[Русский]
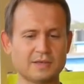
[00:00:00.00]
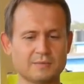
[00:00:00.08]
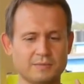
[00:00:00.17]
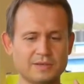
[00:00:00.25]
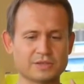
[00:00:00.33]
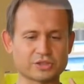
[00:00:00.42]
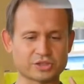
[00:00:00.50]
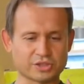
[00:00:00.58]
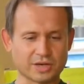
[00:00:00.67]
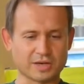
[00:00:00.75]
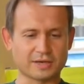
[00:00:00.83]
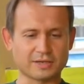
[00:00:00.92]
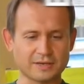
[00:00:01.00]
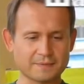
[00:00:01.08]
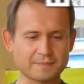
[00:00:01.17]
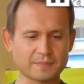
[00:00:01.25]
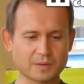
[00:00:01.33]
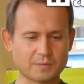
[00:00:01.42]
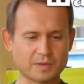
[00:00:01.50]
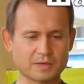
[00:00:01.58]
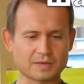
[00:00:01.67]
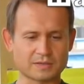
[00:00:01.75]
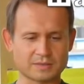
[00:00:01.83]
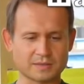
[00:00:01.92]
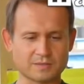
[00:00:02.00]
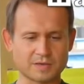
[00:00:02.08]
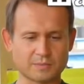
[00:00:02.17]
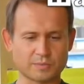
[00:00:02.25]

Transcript: Были шарики, мы их раздавали